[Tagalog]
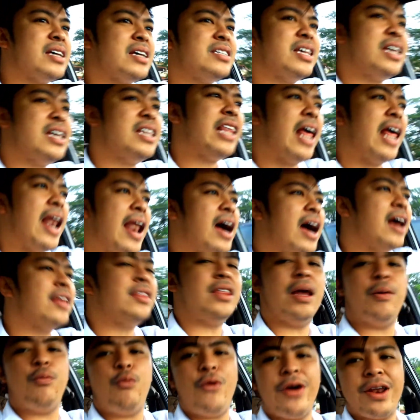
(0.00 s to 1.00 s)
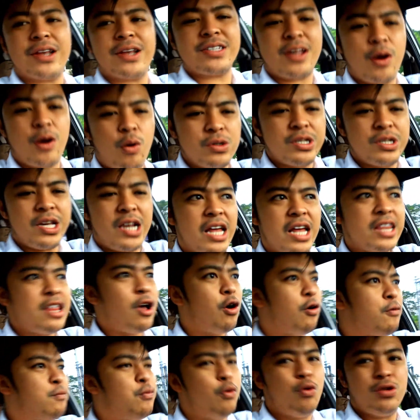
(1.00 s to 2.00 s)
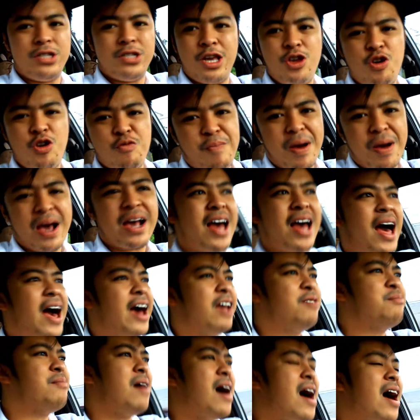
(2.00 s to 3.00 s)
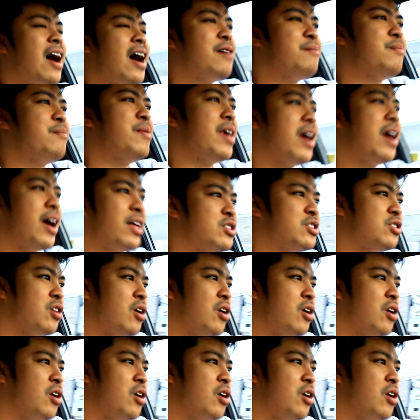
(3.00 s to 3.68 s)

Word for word: kasi talagang napuwersa ho sila na ubusin yung pagkain mga kaibigan.